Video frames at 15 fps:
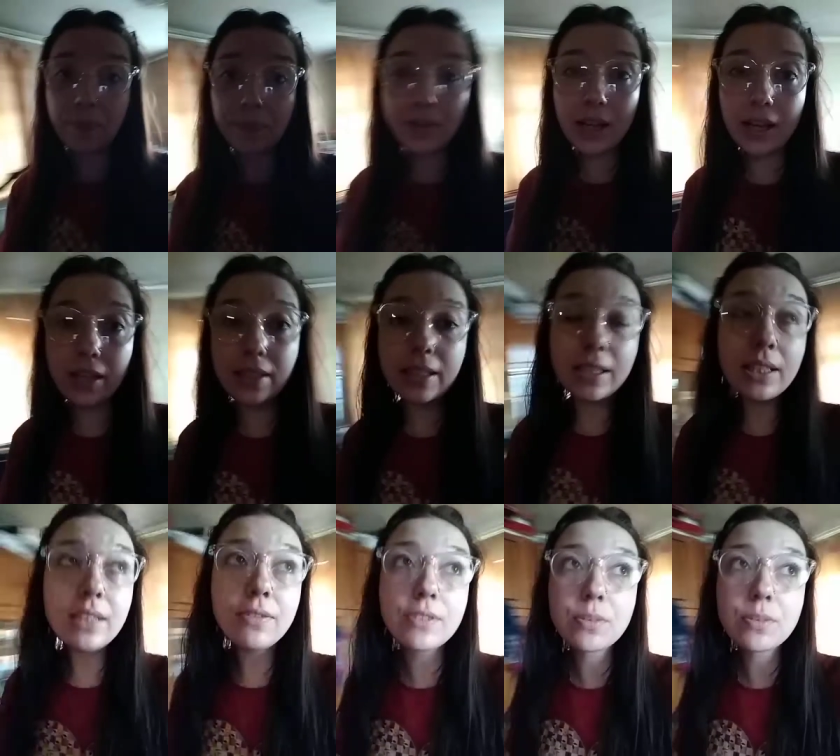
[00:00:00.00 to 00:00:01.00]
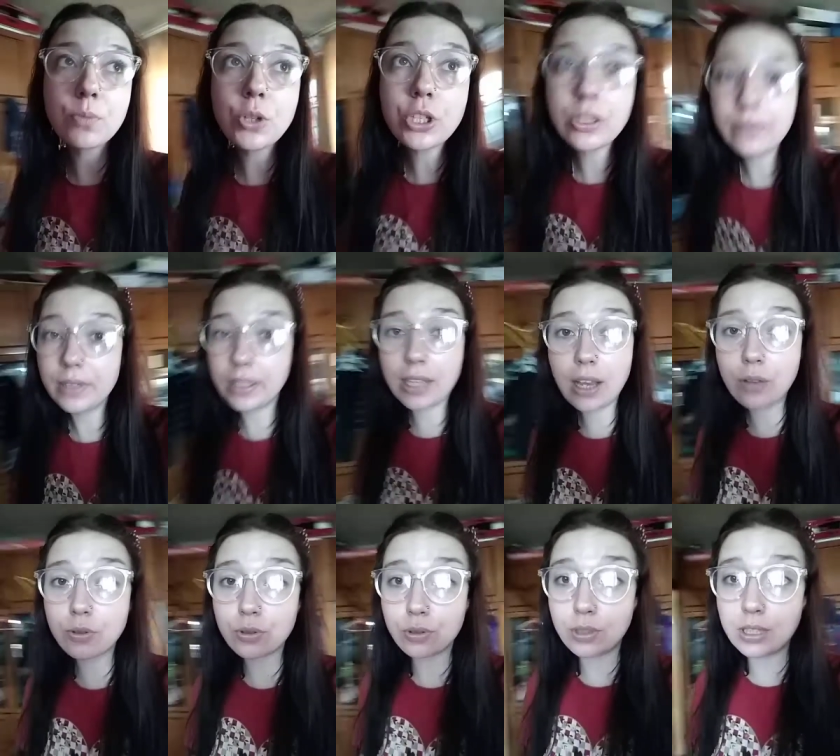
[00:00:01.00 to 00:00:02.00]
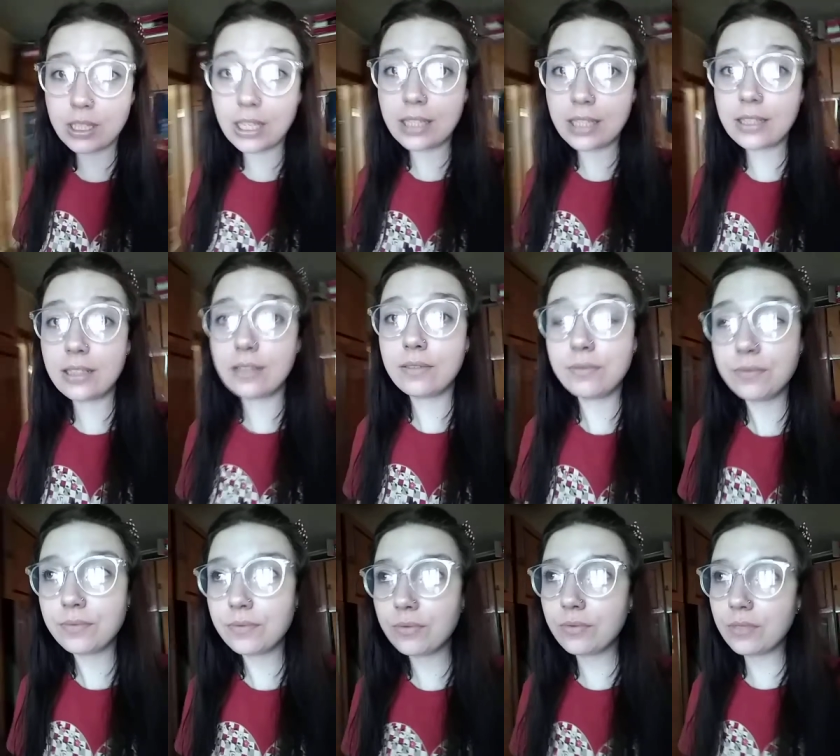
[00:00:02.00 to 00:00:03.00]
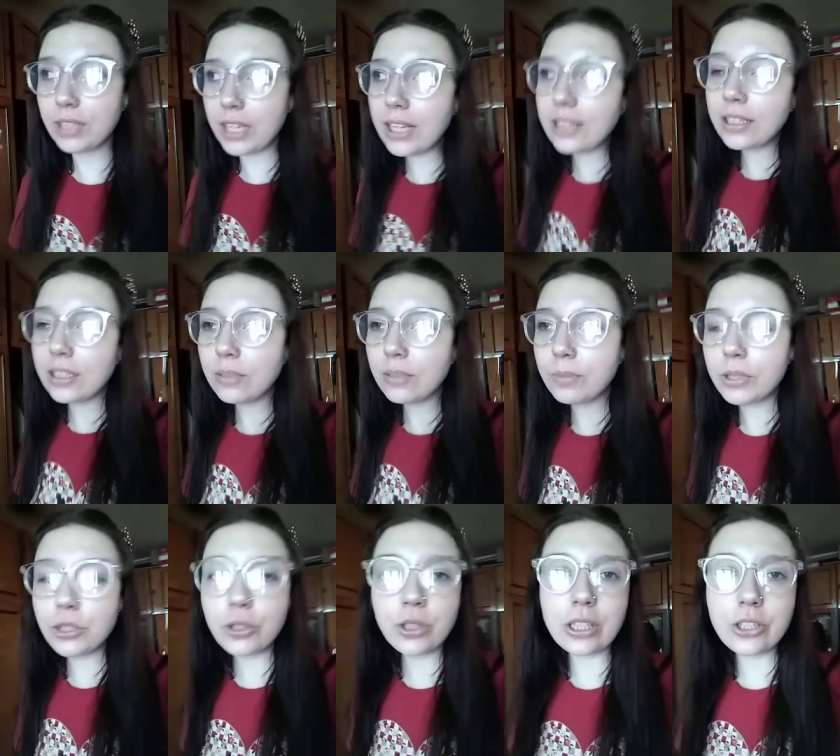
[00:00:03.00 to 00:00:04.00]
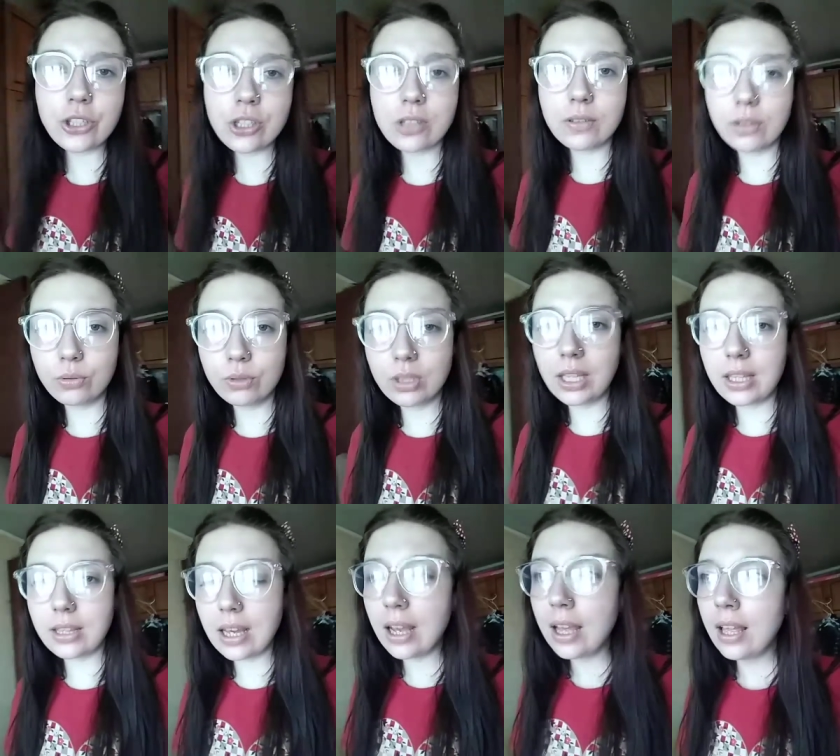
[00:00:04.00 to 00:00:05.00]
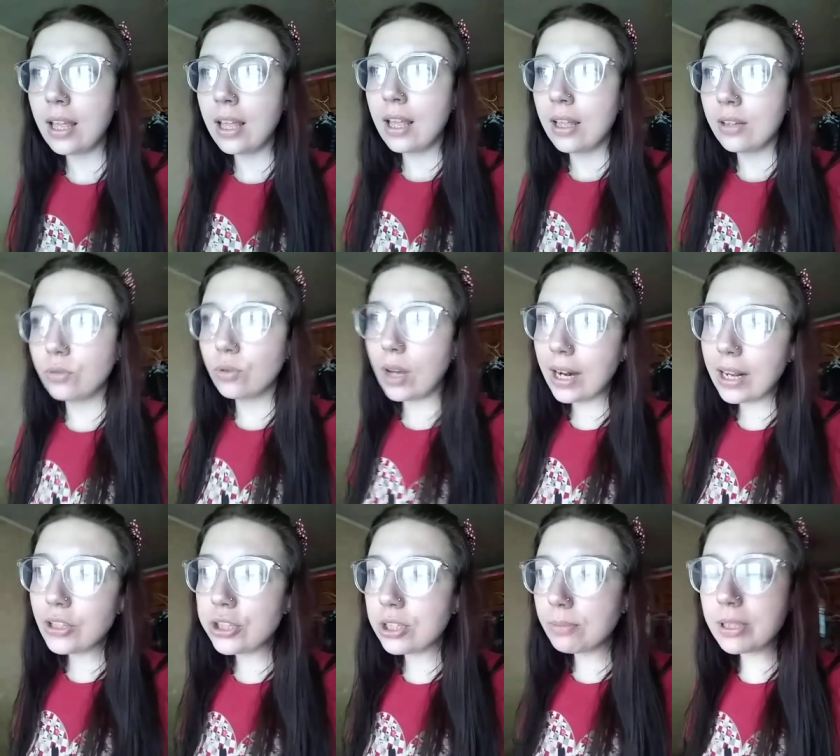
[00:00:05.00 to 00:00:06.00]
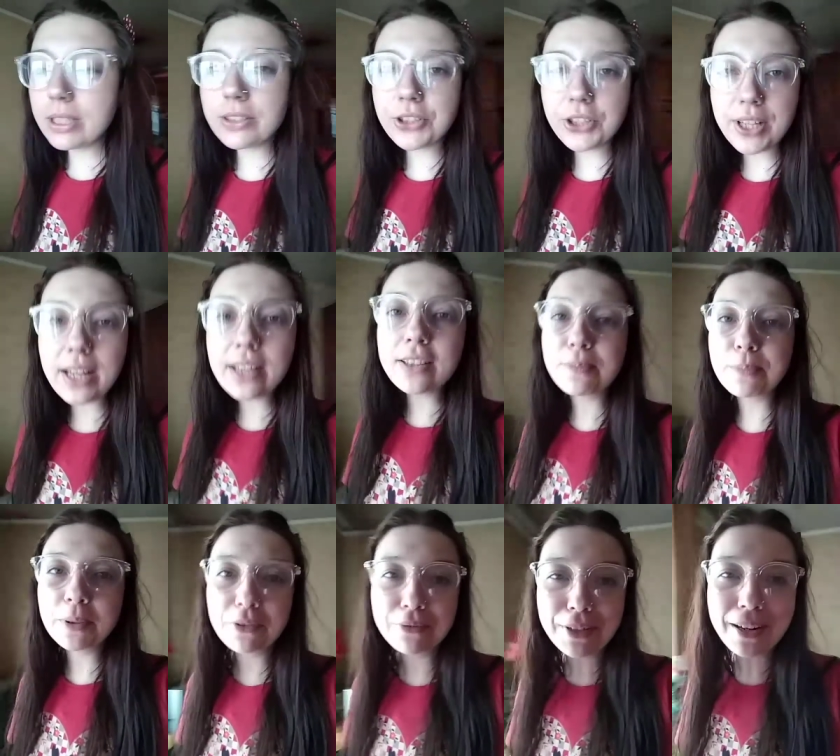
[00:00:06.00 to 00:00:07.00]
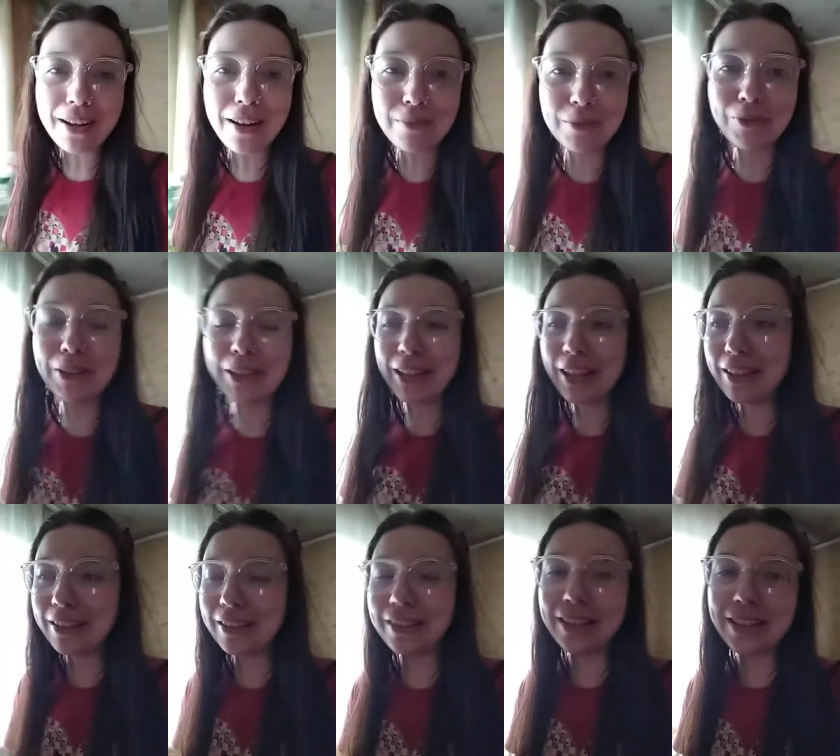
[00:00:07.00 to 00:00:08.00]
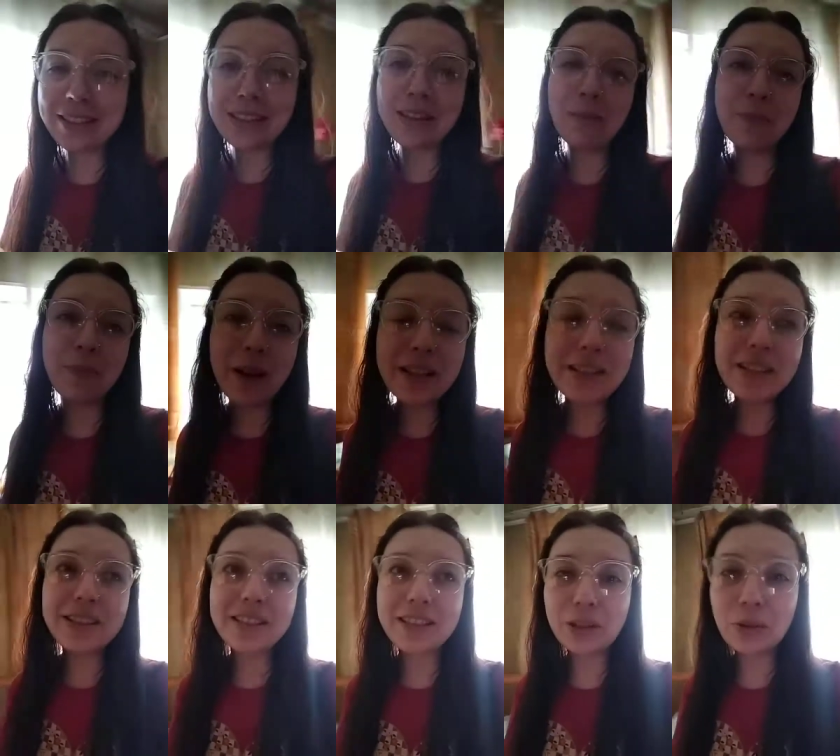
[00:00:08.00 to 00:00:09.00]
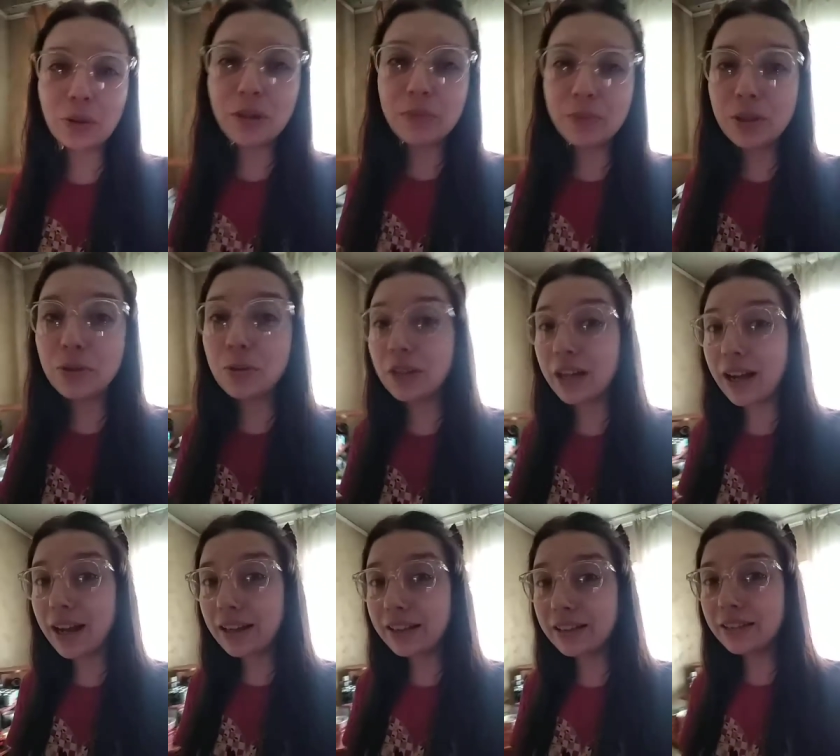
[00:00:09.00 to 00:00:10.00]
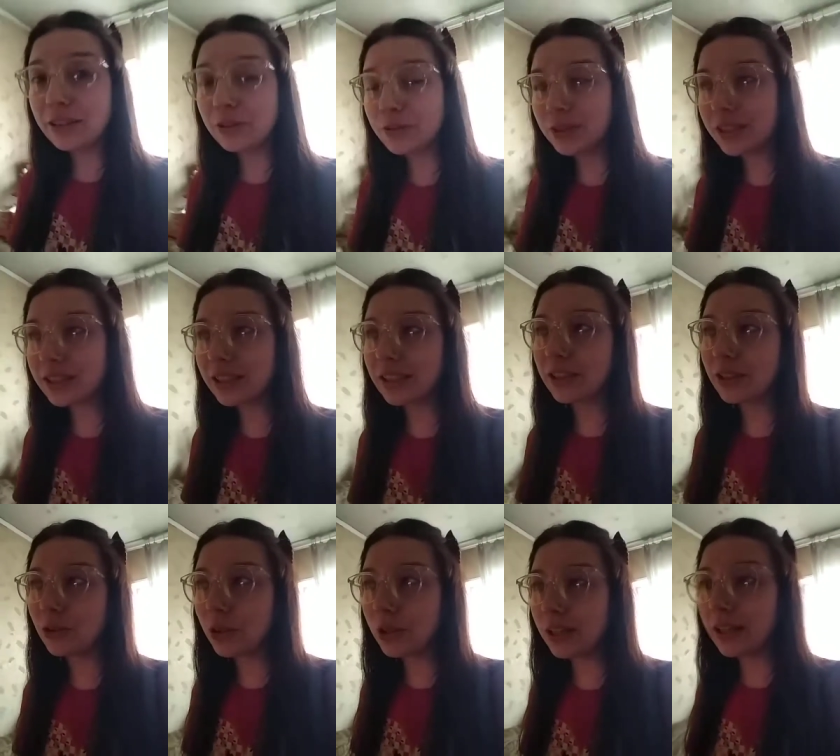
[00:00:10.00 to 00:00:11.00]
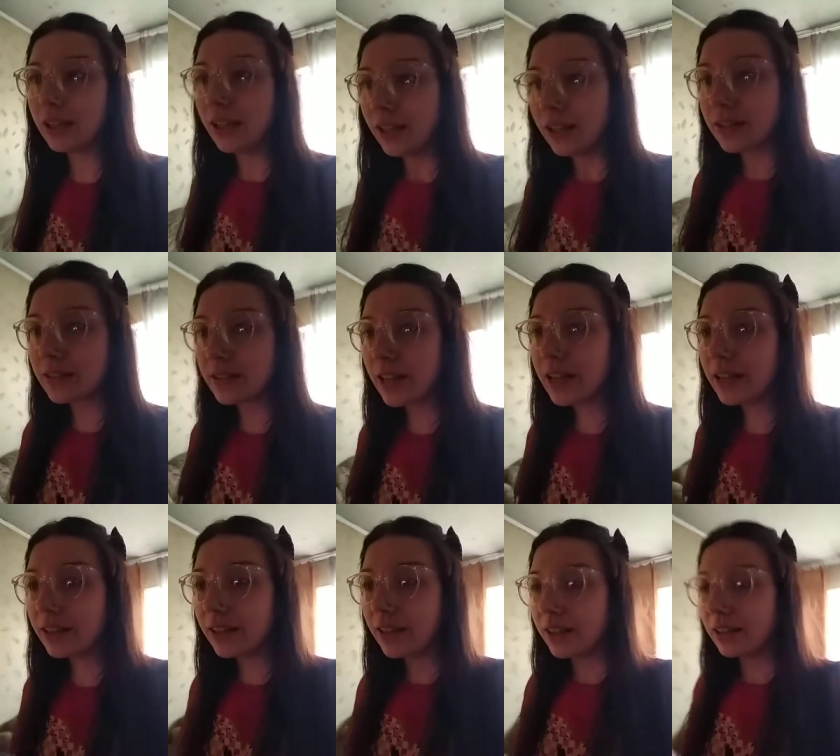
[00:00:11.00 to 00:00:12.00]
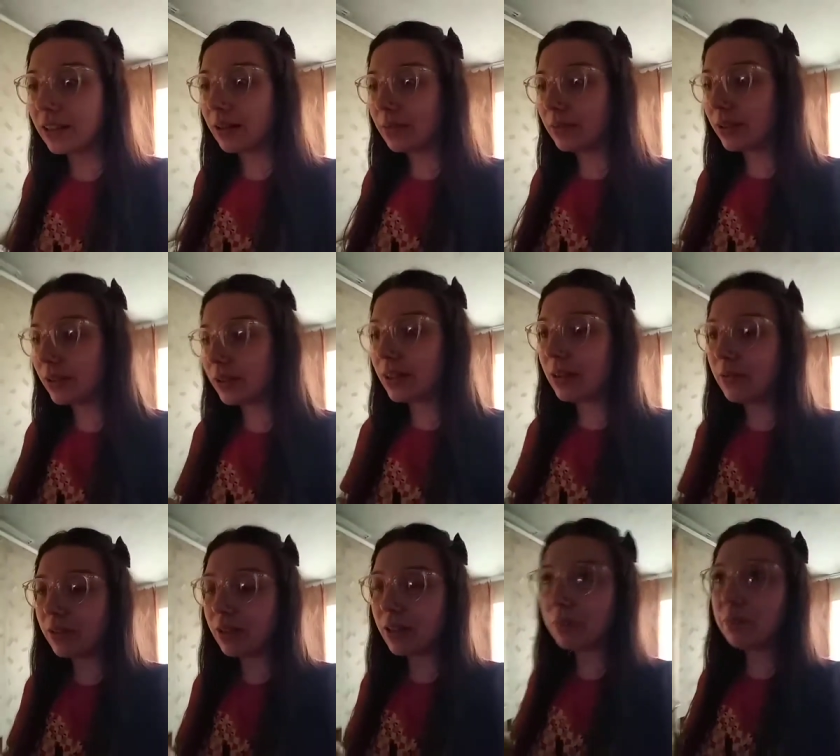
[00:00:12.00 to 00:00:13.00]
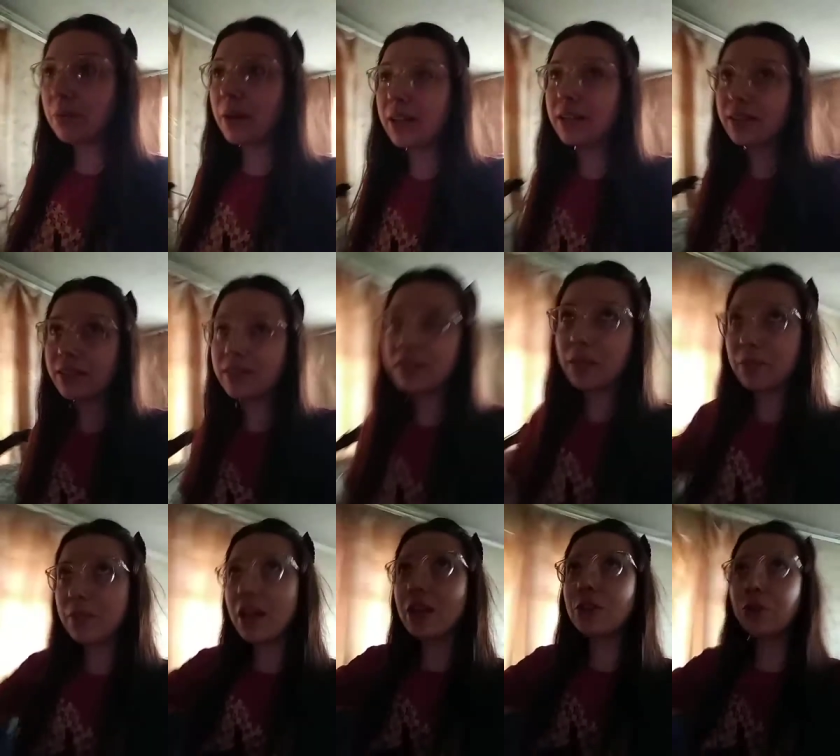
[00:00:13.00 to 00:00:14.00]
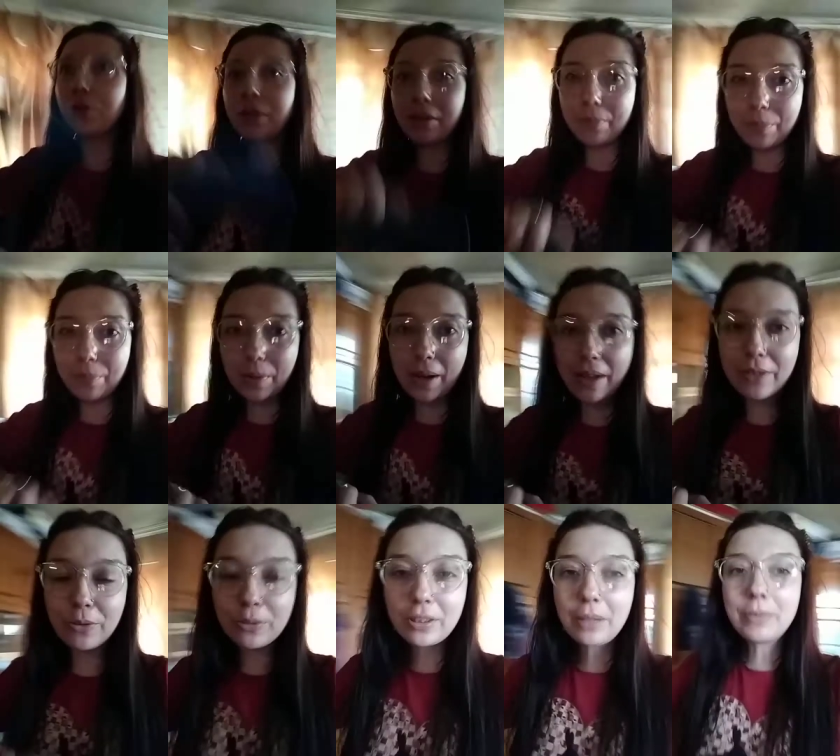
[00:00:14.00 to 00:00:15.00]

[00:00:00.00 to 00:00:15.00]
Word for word: да, и на них, возможно, влияют соцсети, влияет на них большое количество людей, да. Ну, а раньше мы лошлялись по дворам, и влияла на нас компания, с которой мы гуляли, люди, которые знали, там, э, компа э, там нашу компанию, там,